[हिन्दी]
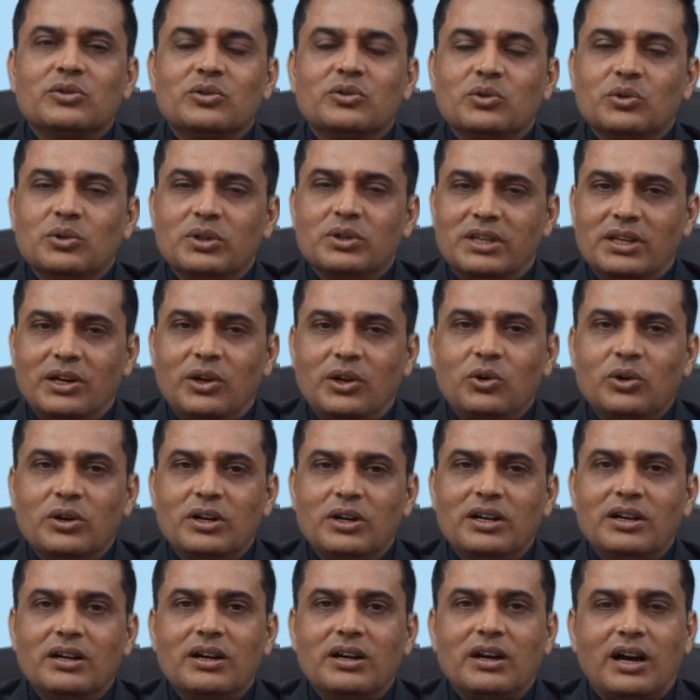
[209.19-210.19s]
तो क्या
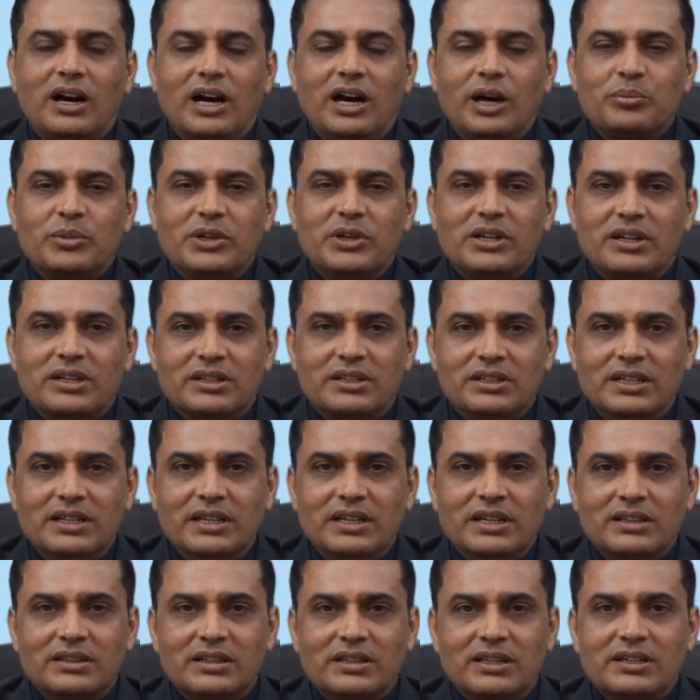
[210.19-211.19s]
होगा आपकी
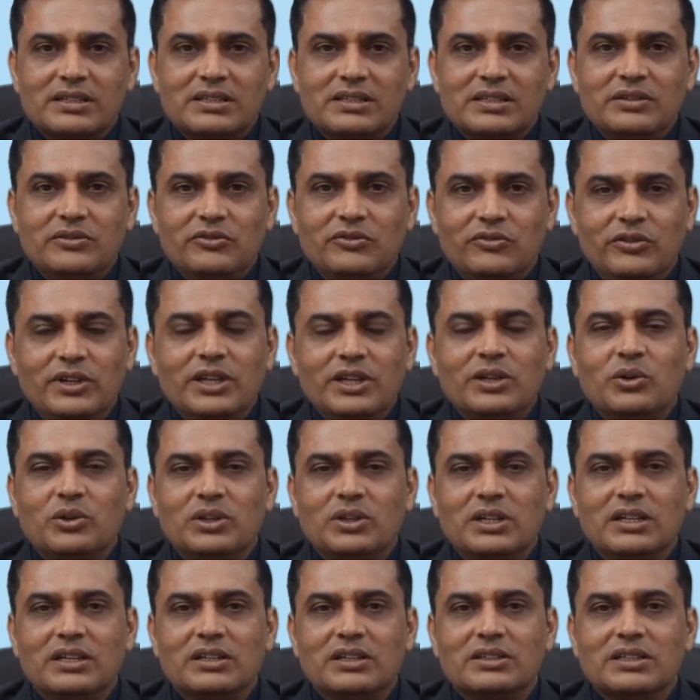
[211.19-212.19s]
हड्डियाँ एक तरह से वीक
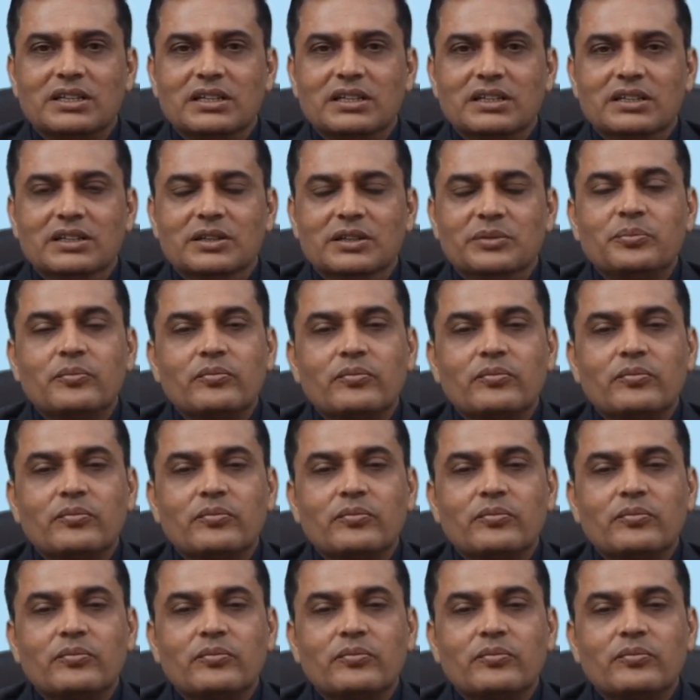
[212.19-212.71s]
होने लग जाएंगी